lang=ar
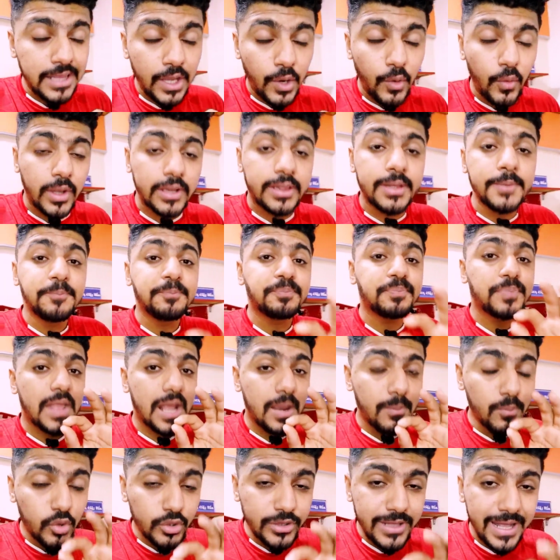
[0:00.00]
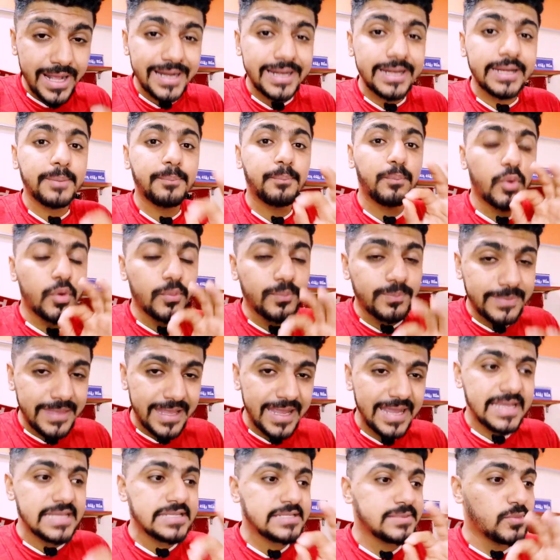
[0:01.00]
دوت مدرب
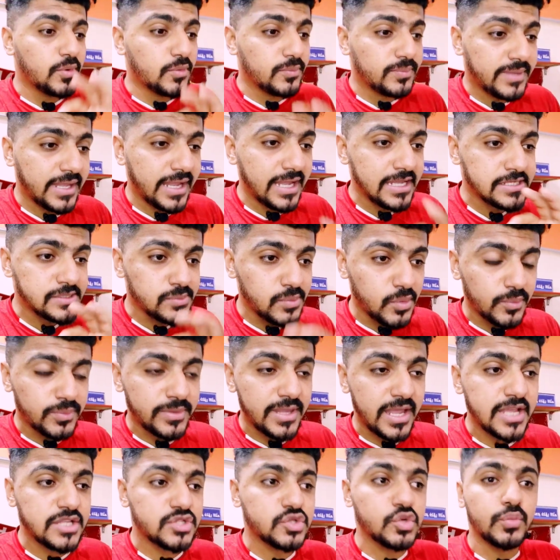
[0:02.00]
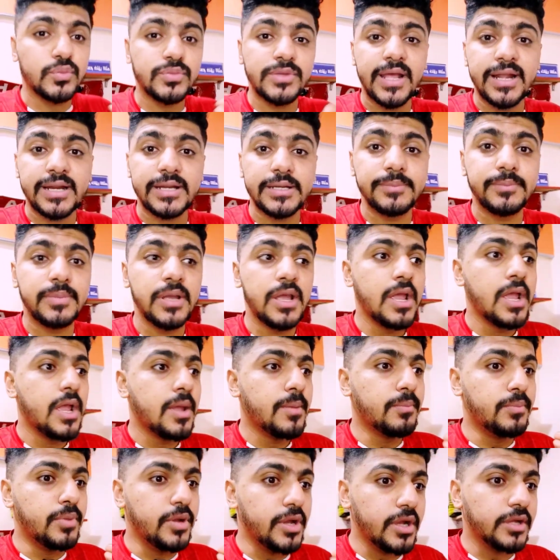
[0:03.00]
ممتاز ممتاز ممتاز ومدرب
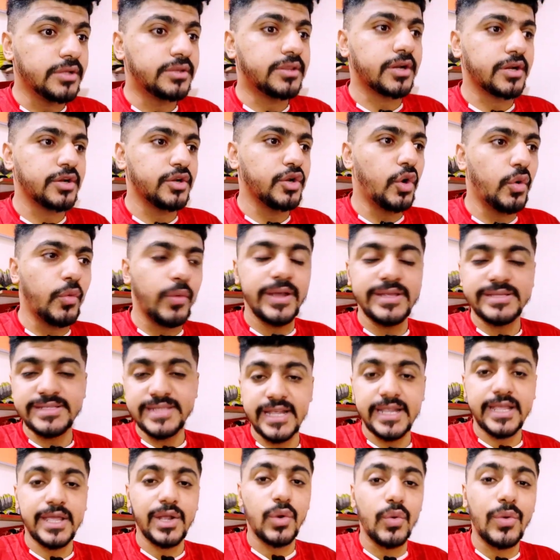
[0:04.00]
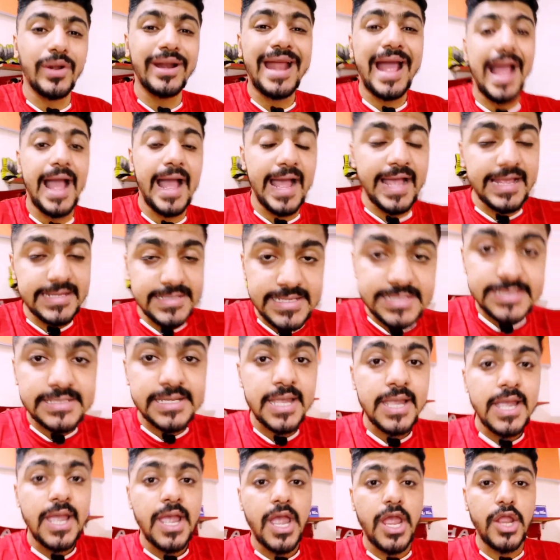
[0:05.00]
بيقدر ان هو يذاكر وانا حاسس
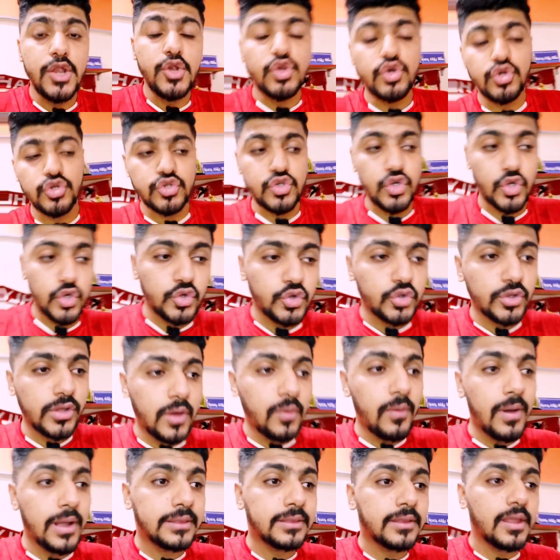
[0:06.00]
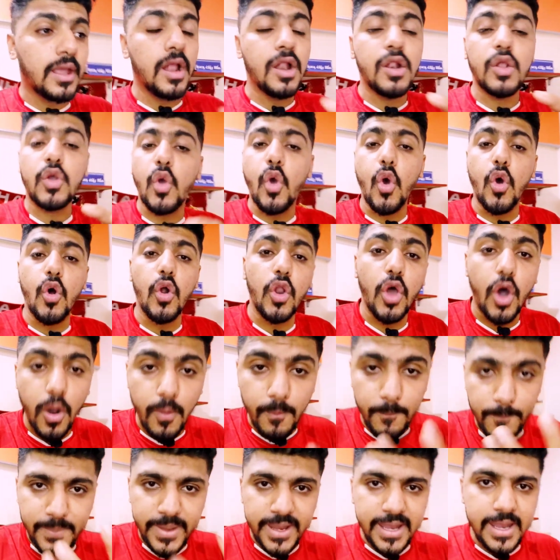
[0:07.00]
ان اسوريو دوت
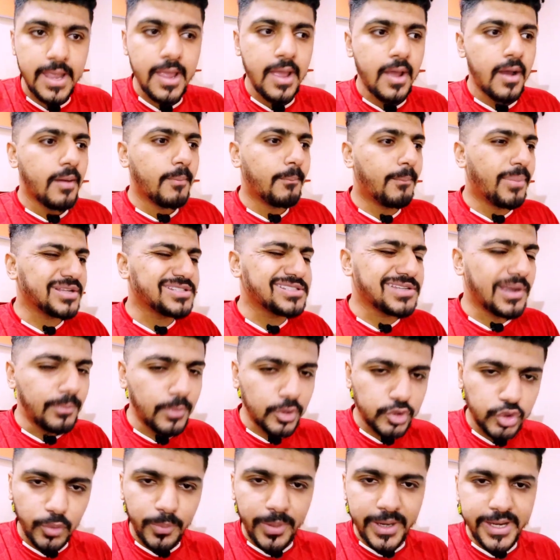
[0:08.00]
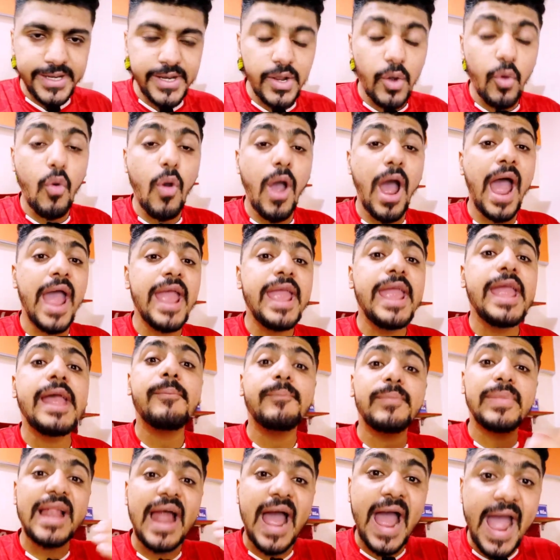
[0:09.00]
الكولومبي بصمته باينه
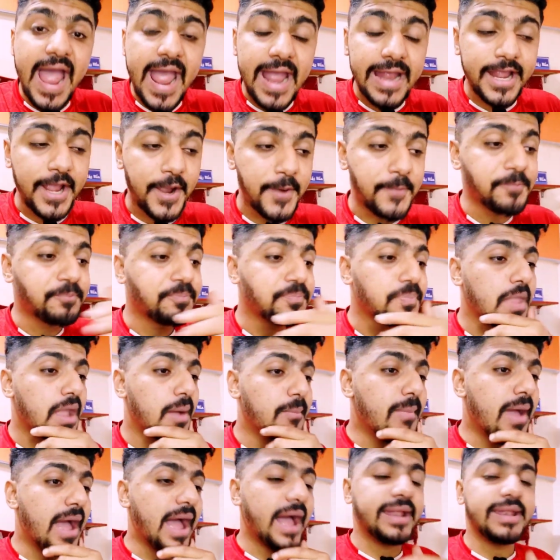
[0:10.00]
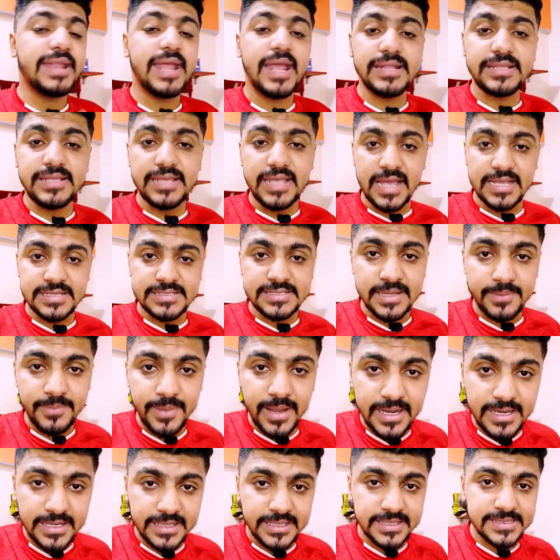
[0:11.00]
وهيعمل حاجه مع نادي
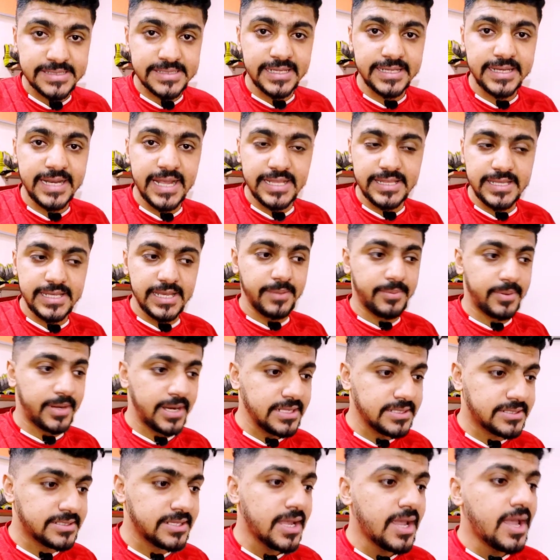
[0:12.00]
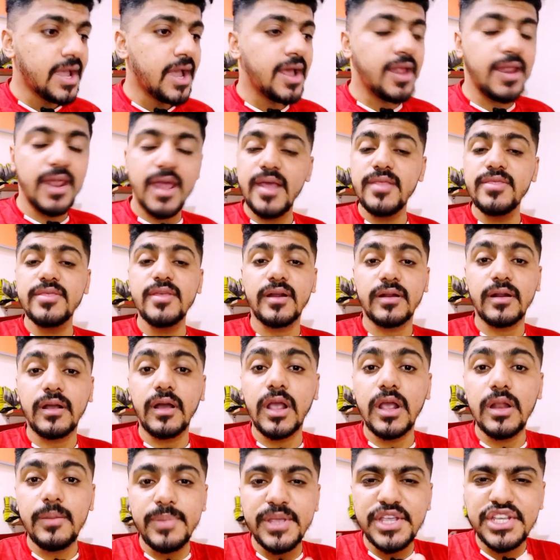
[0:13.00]
الزمالك السنه دي يا برنس لان
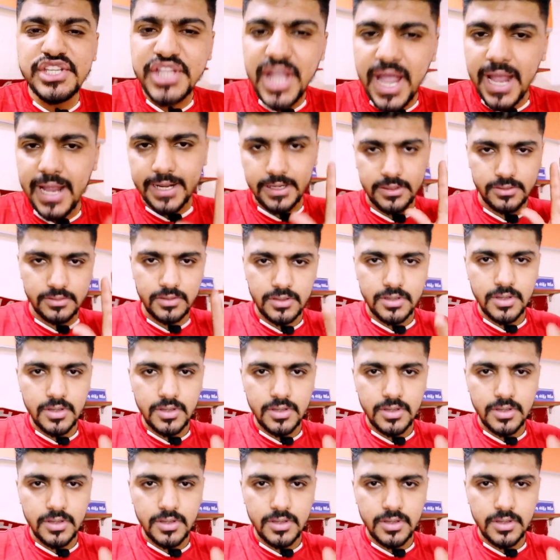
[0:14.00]
الراجل بيشتغل